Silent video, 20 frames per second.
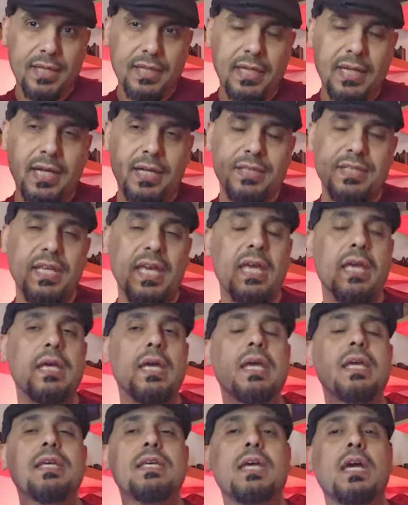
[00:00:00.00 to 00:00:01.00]
هذا الار دي
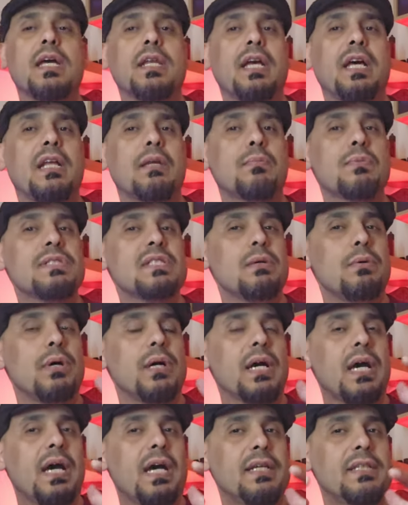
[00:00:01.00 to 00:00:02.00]
اي ان كان على
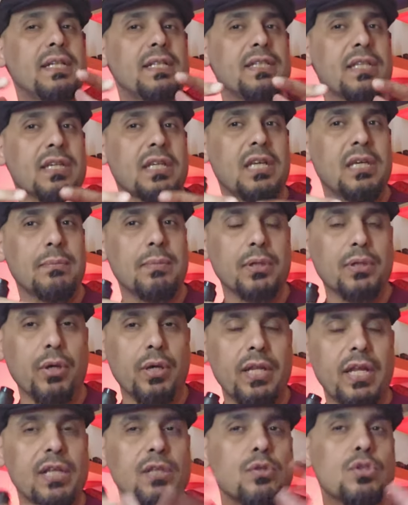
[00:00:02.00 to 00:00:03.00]
مستوى قاعده تركيب
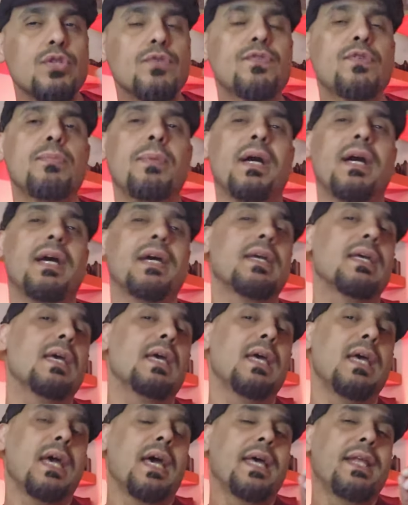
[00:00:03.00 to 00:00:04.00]
الكويلات وشفتوا معي
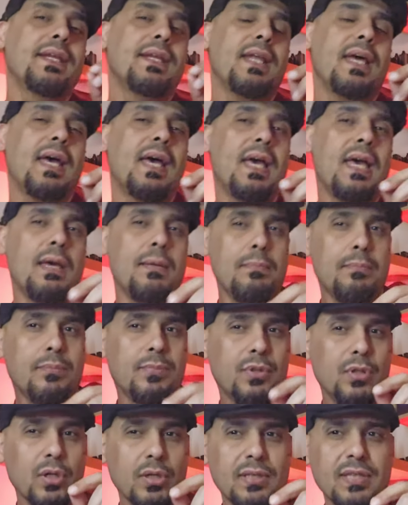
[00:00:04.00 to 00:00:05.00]
ان
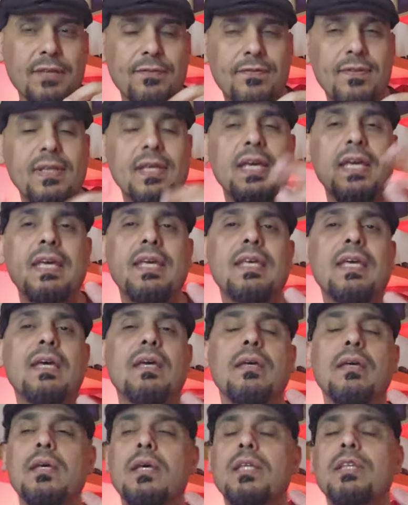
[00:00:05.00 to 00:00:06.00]
اهم نقطه فيه
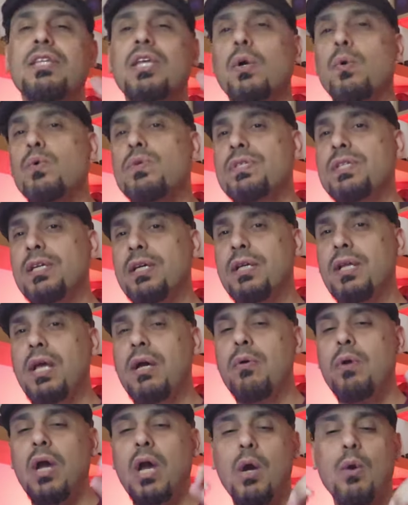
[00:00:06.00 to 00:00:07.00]
هي توزيع
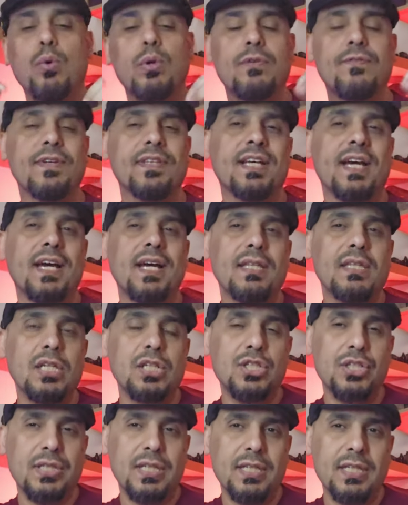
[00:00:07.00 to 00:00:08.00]
الهواء او الفتحات
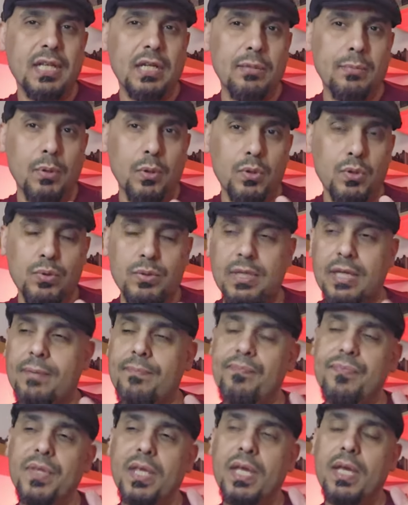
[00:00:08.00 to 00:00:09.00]
الجديده اللي
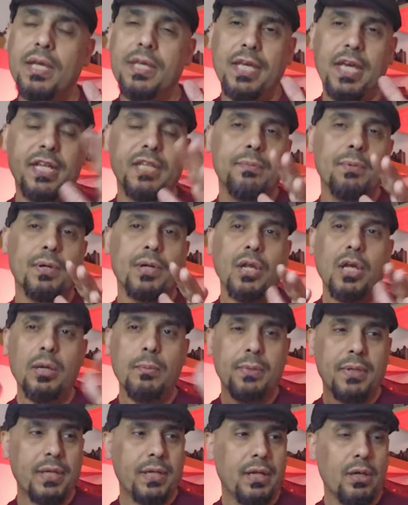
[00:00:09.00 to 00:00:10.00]
موجوده يعني
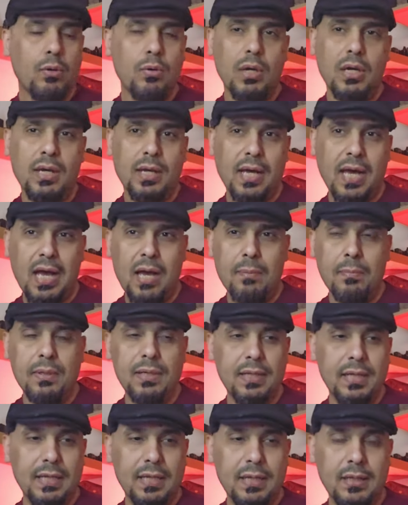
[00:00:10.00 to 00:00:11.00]
بالرغم من انه هو
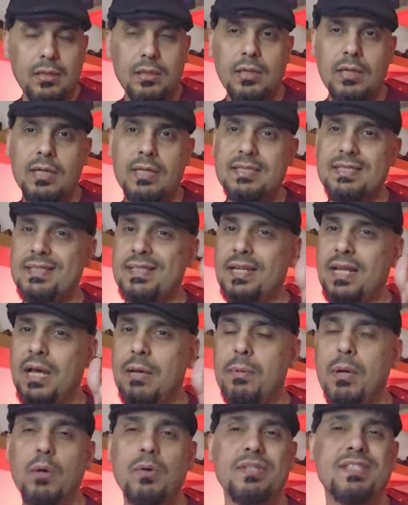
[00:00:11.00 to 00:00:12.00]
قابل
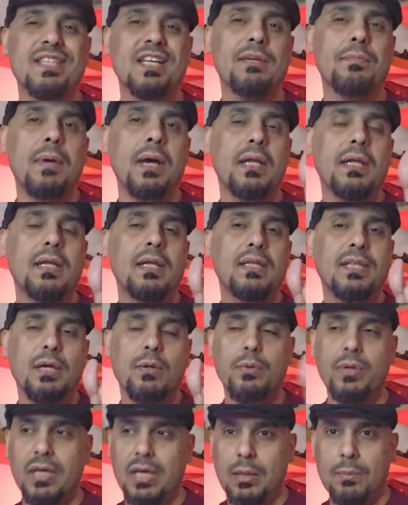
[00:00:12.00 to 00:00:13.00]
لاستلام او استقبال
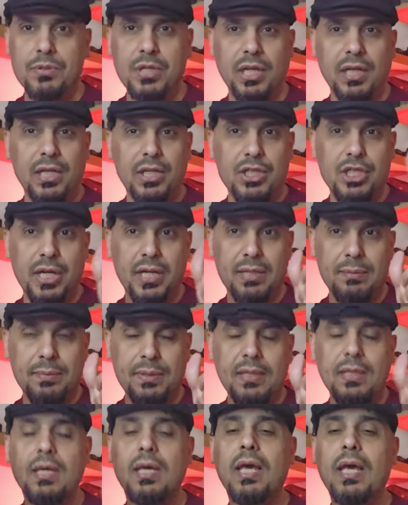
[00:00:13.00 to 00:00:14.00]
التهويه بشكل
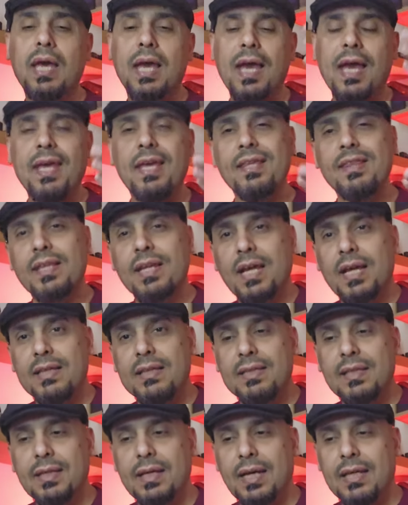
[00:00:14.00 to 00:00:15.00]
جانبي ايضا
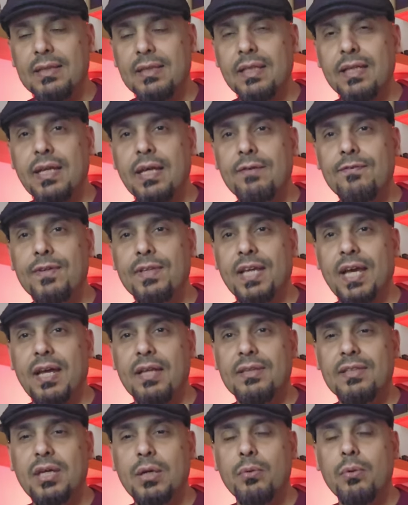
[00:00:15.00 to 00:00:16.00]
حط حط لنا
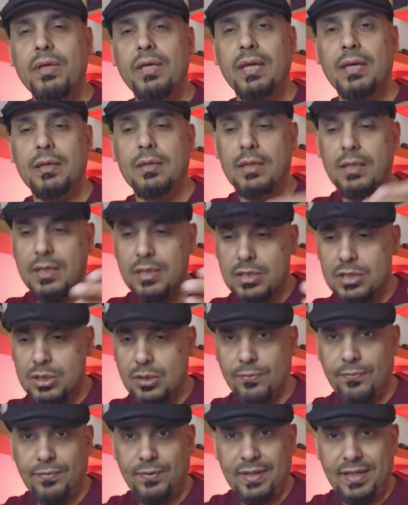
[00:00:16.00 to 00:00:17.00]
فتحات تهويه
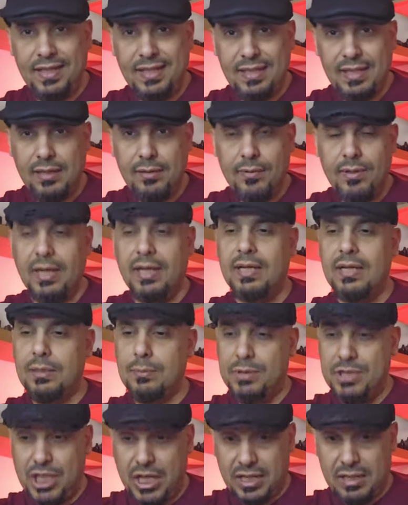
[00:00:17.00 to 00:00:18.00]
سفليه
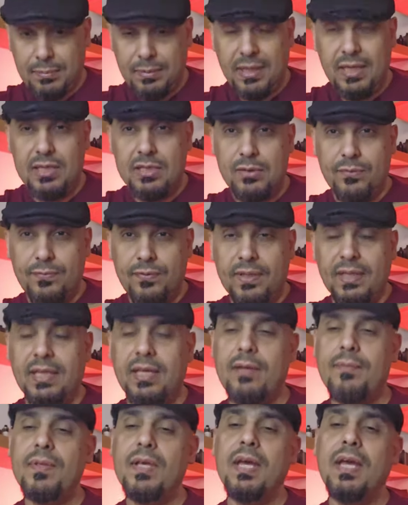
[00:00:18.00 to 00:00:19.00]
على جانبيه
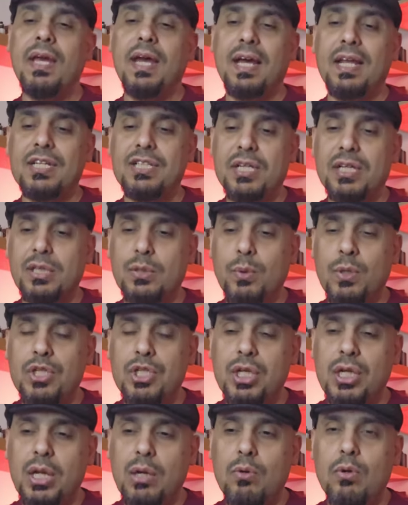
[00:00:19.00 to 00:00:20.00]
سفليه علشان
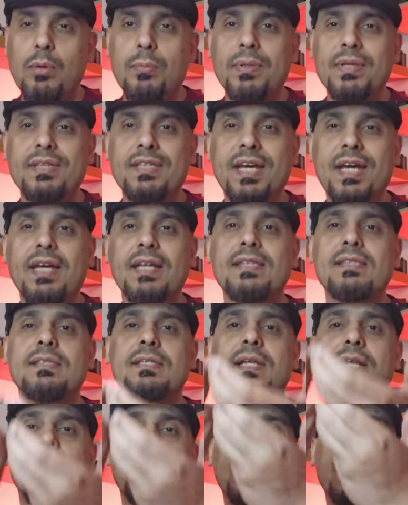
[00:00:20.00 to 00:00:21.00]
توجه الهواء من
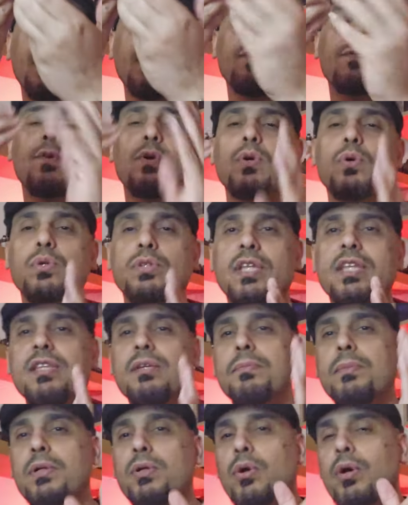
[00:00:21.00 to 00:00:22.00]
تحت لغايه فوق
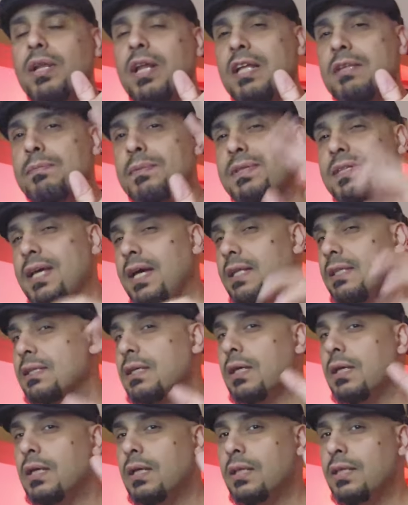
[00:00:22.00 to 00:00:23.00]
وتضرب الكويلات من تحت
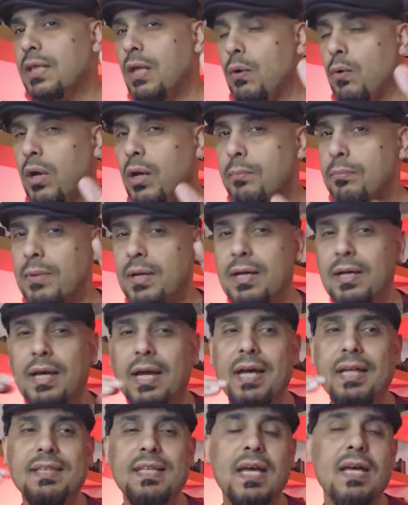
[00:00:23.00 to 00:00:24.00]
نوعا
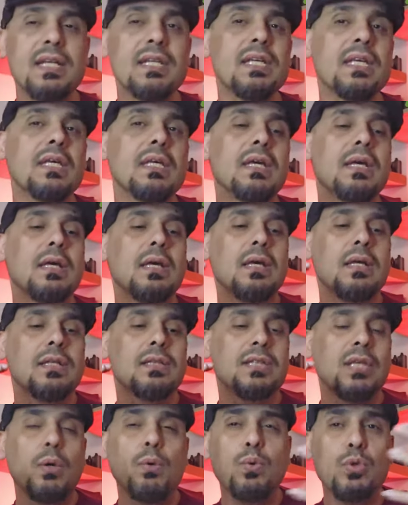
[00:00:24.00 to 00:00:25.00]
ما اعطاني
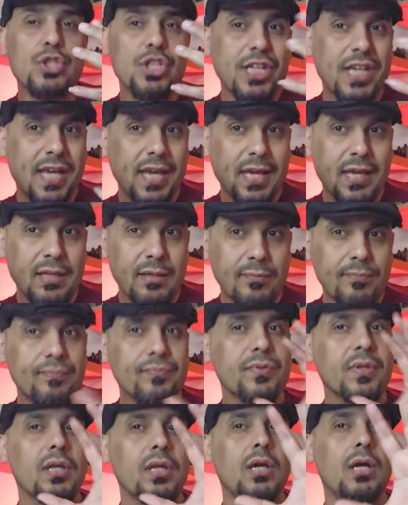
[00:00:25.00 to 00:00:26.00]
توجيهين